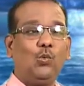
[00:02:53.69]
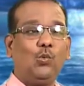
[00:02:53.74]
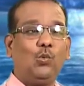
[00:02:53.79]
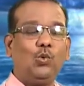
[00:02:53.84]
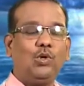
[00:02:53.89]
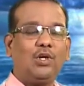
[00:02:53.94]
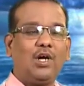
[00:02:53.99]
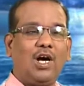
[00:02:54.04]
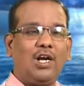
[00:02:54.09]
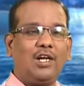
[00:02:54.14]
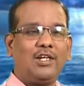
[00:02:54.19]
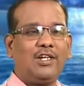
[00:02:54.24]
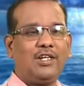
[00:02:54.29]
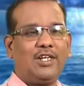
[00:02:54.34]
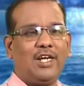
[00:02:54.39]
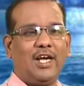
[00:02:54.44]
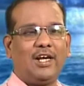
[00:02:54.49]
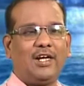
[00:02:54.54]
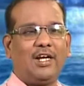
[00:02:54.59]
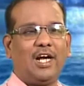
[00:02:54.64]
உன்
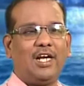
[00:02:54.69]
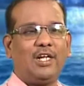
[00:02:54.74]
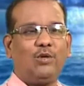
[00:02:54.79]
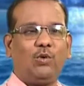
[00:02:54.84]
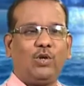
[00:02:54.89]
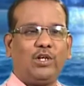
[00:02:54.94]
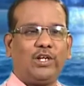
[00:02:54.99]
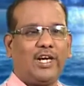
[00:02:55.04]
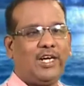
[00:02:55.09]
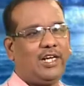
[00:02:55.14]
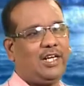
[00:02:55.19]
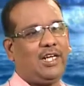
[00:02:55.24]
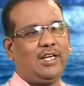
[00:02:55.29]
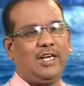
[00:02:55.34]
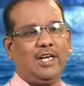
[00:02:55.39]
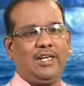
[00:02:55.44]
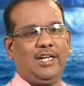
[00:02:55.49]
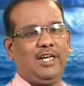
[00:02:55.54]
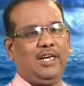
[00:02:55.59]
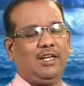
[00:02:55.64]
காலையும் என் காலையும் ஒரு
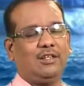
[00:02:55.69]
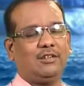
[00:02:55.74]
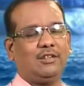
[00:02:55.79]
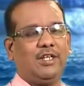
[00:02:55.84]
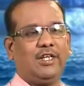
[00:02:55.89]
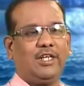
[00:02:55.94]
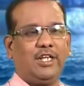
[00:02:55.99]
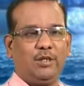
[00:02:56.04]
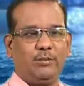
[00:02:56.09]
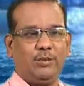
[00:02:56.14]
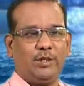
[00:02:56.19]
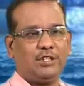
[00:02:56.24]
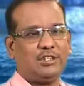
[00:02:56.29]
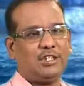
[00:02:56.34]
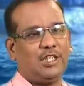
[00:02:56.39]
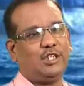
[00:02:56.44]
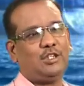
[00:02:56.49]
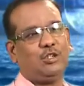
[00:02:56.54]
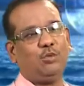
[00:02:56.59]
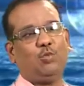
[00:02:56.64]
கயிறில் கட்டிக்கலாம் ரெண்டு பேரும்
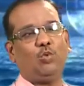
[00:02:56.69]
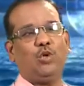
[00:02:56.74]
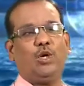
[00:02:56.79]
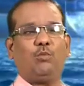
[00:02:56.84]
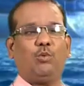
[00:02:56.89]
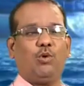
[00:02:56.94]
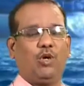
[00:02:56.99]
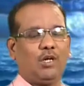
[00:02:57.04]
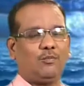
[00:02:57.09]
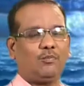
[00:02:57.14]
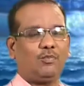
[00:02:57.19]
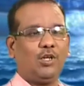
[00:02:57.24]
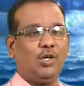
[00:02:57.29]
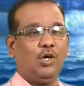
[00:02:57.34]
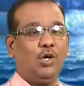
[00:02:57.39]
சேர்ந்து உள்ளே போகலாம்